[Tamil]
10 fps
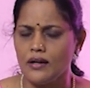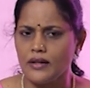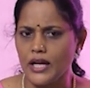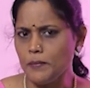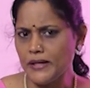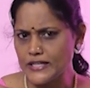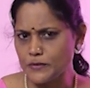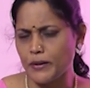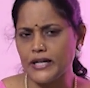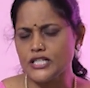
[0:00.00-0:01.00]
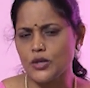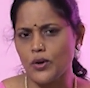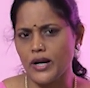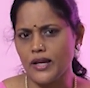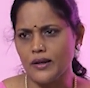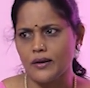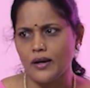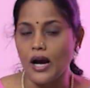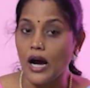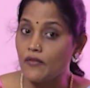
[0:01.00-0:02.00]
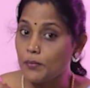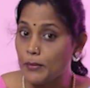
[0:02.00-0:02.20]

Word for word: டைபீரியஸ் படித்த உடனே அவன்